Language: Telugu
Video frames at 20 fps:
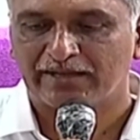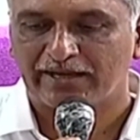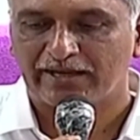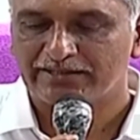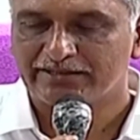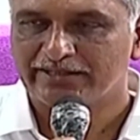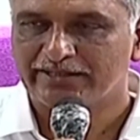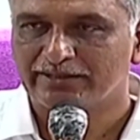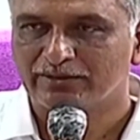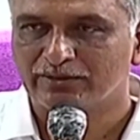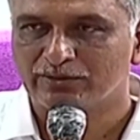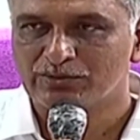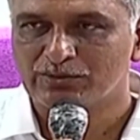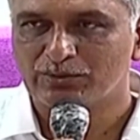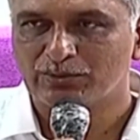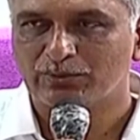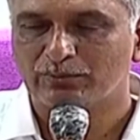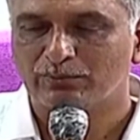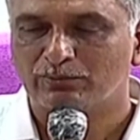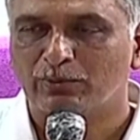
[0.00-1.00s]
అయితే ఈరోజు
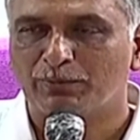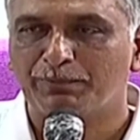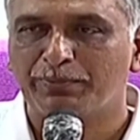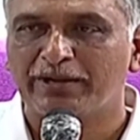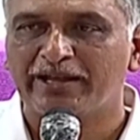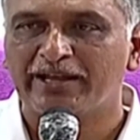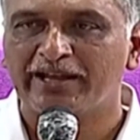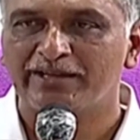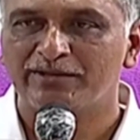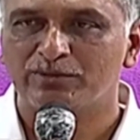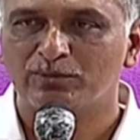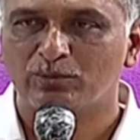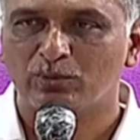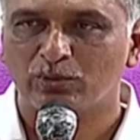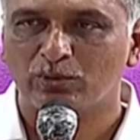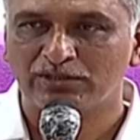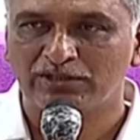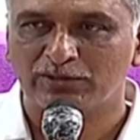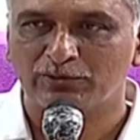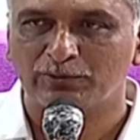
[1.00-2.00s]
ముప్పై ఐదు
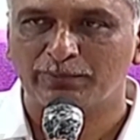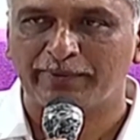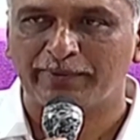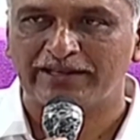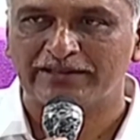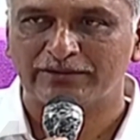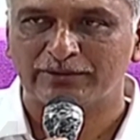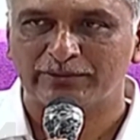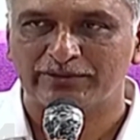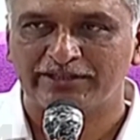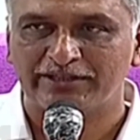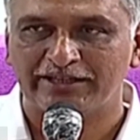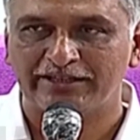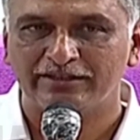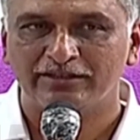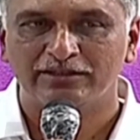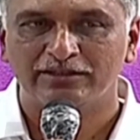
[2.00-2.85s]
కోట్ల రూపాయలతోని